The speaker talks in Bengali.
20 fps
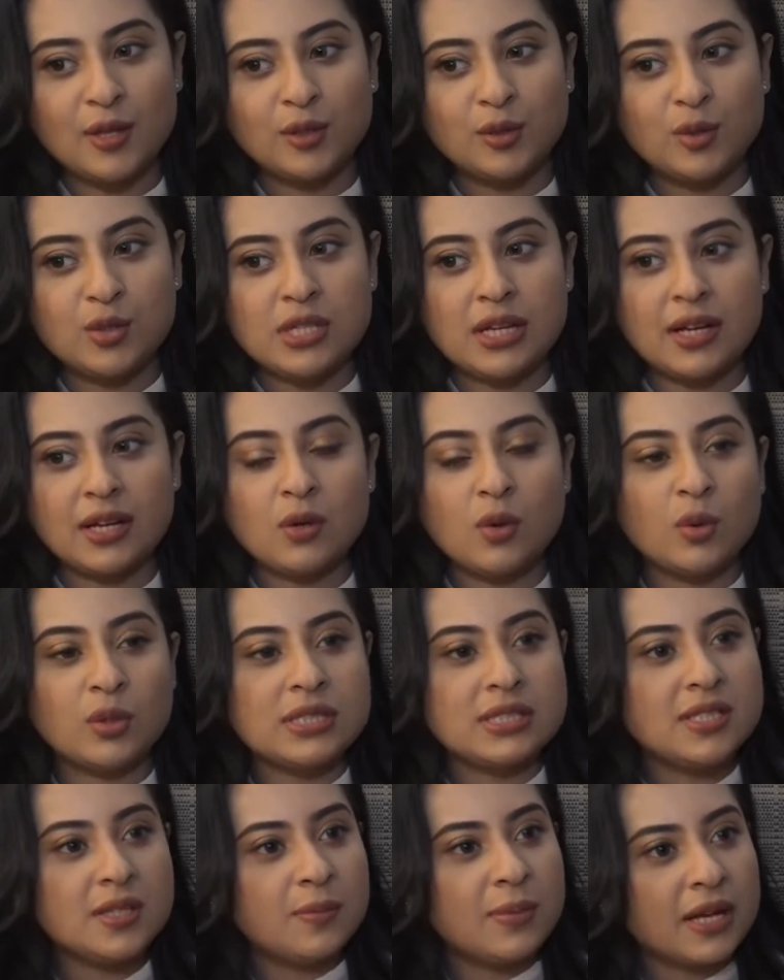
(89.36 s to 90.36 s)
তো সেখানে
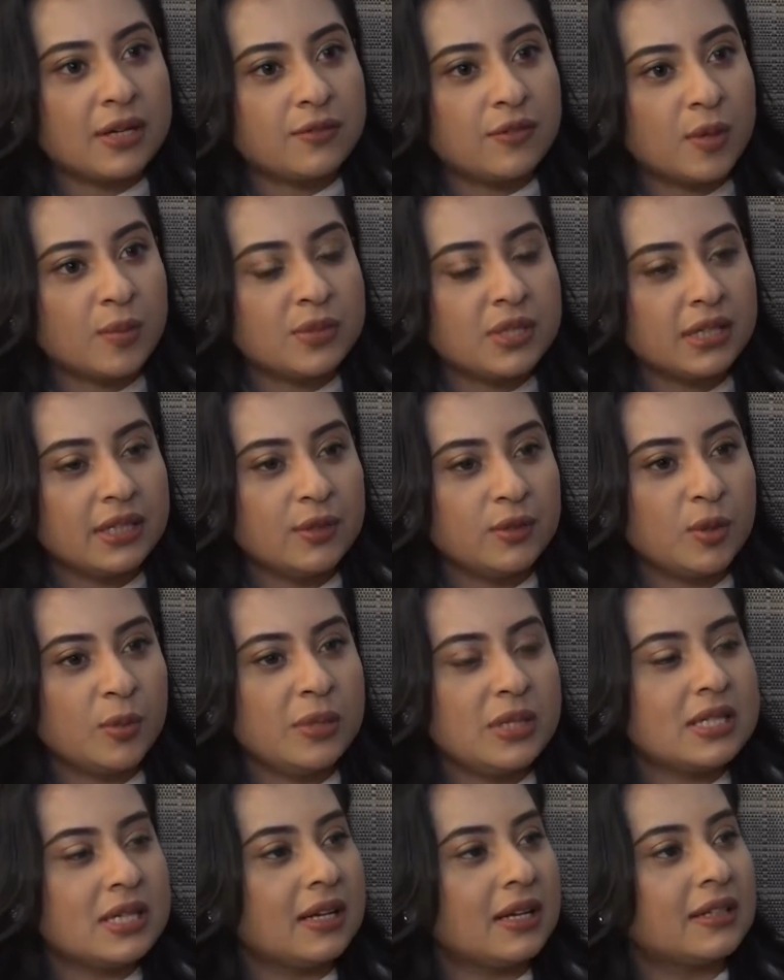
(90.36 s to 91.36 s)
ওটিটি প্ল্যাটফর্মটা কিন্তু
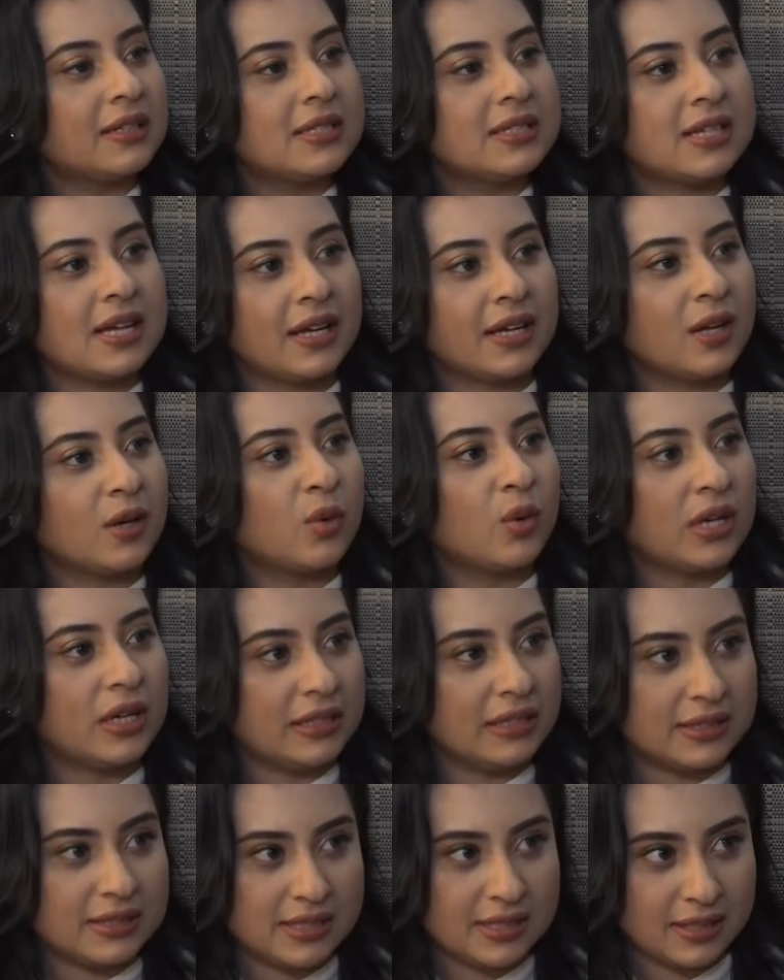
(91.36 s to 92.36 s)
বিশাল একটা জায়গা করে
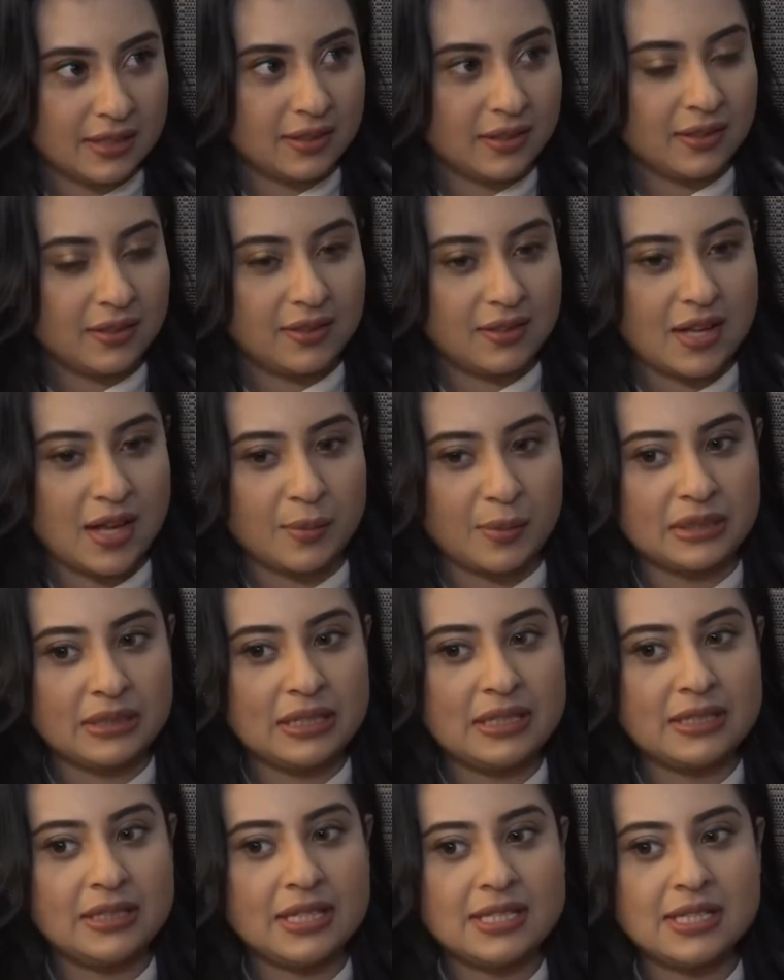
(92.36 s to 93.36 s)
নিচ্ছে
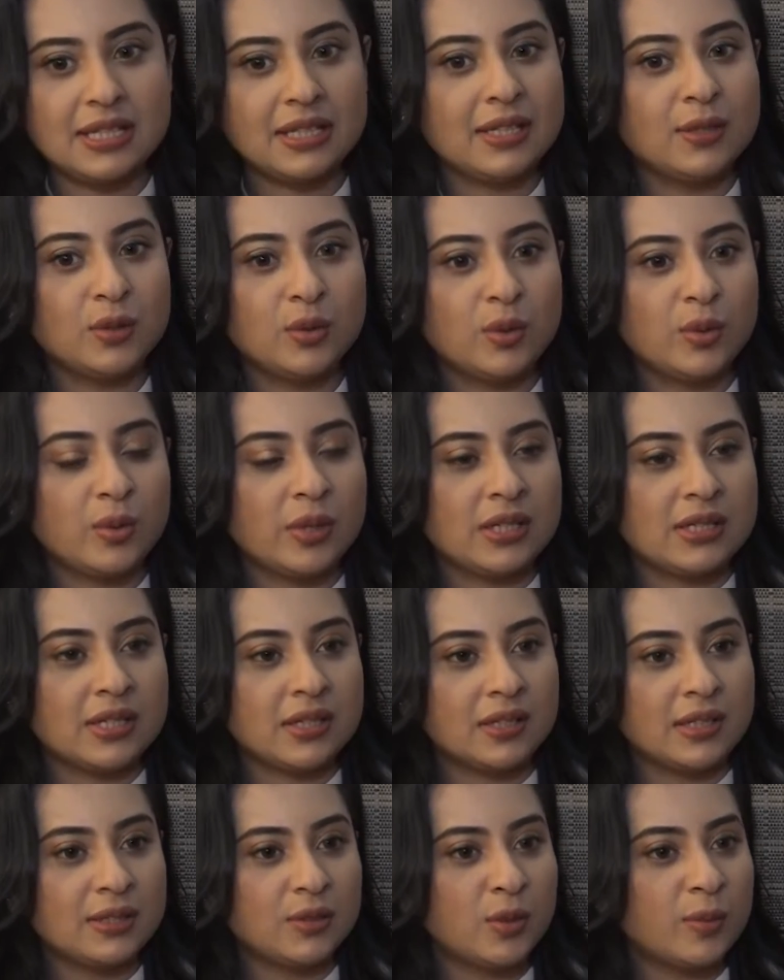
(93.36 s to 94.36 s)
আমাদের দেশে কিন্তু
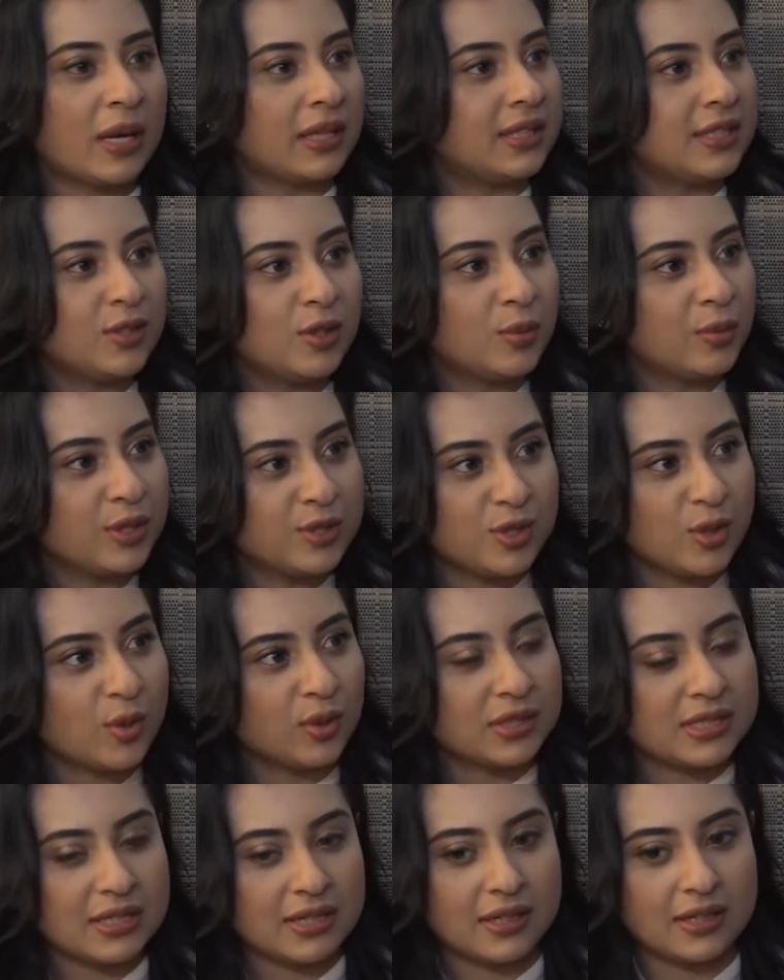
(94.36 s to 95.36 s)
এটার কিন্তু ব্যতিক্রম কিছু
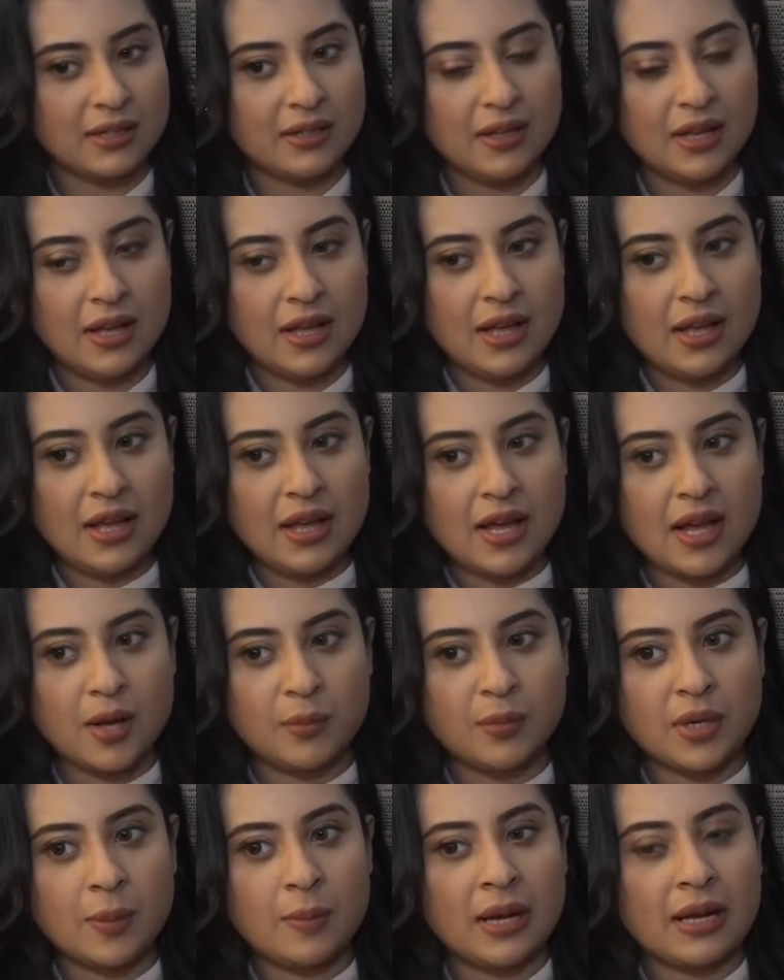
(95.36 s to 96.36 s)
হচ্ছে না
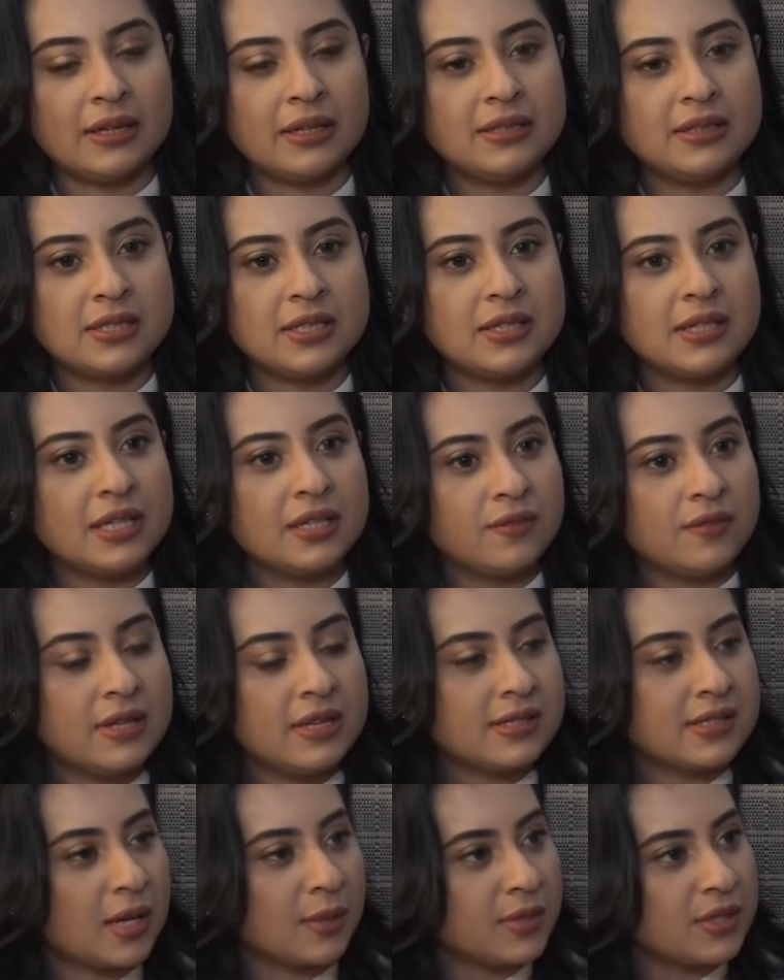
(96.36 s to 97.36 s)
আমরা বাইরের দেশে
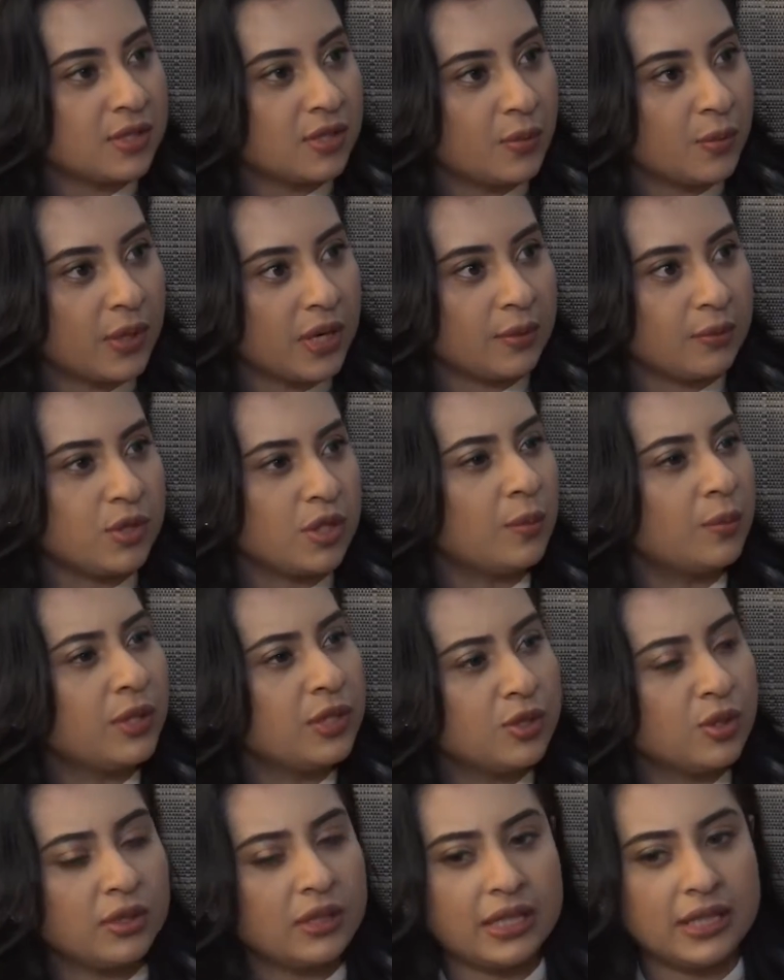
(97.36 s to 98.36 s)
নেটফ্লিক্স অ্যামাজন প্রাইম সব
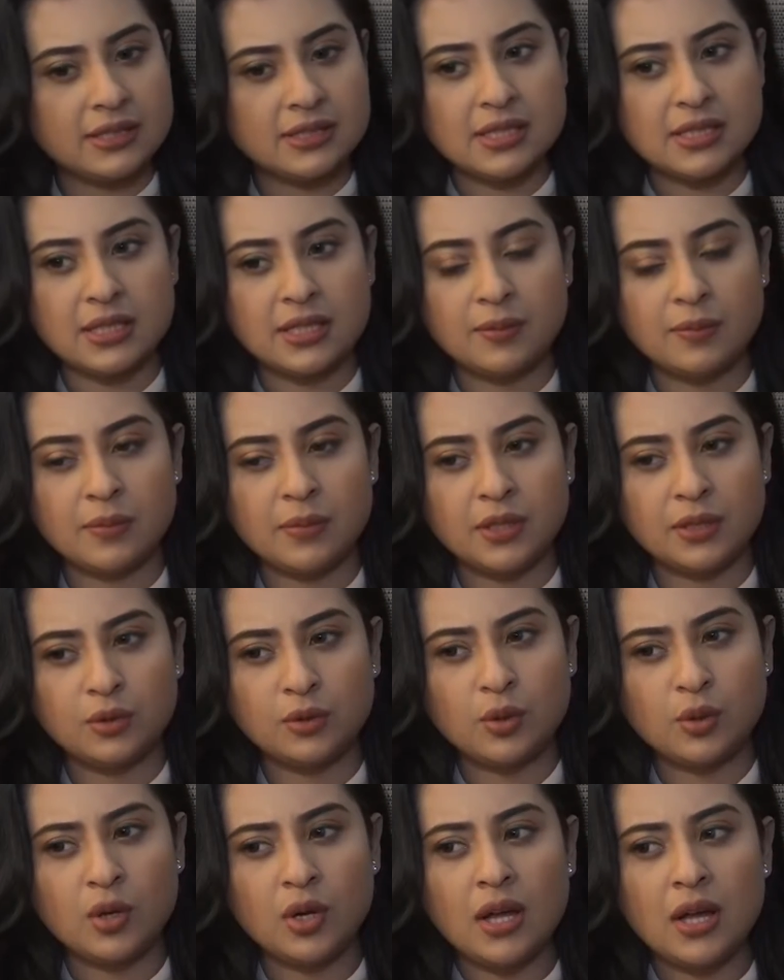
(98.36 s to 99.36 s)
কিছুই দেখছি
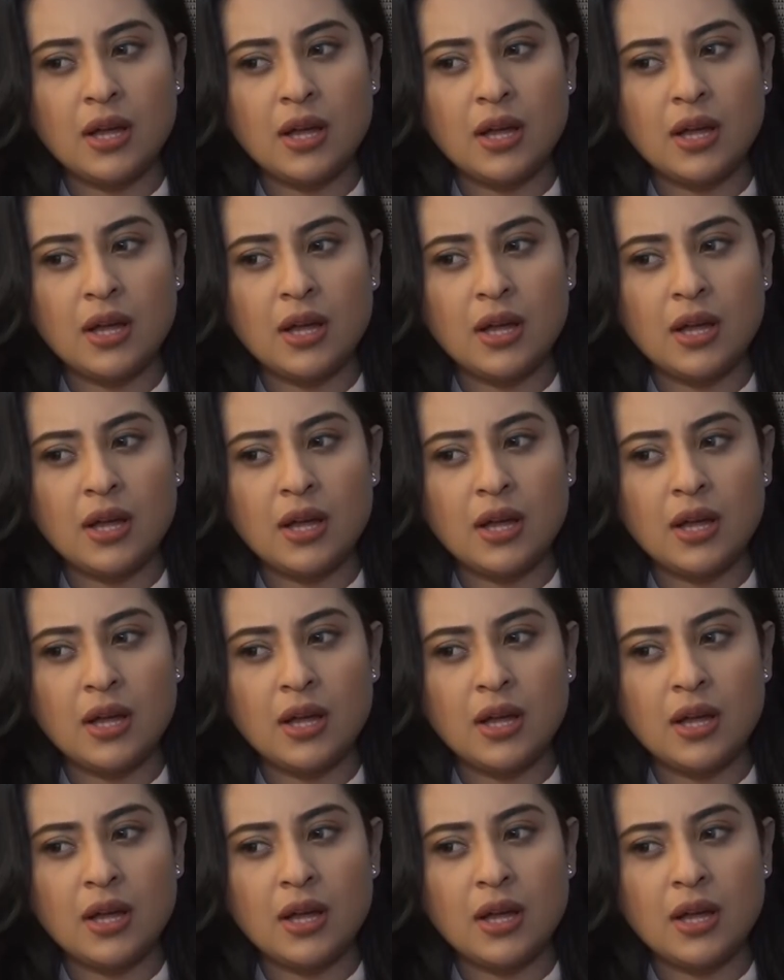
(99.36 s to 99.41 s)
তো